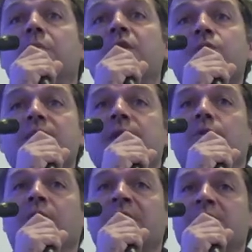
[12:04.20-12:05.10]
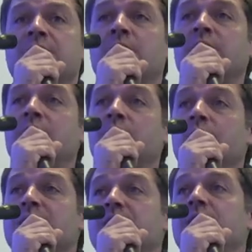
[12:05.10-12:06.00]
mais aussi organisationnelles,
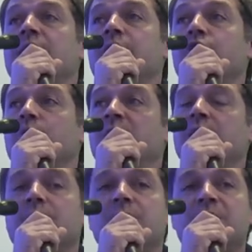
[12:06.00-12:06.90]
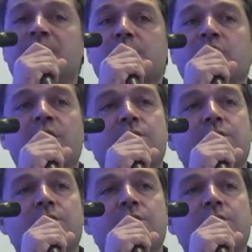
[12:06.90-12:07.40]
aussi économiques, des business models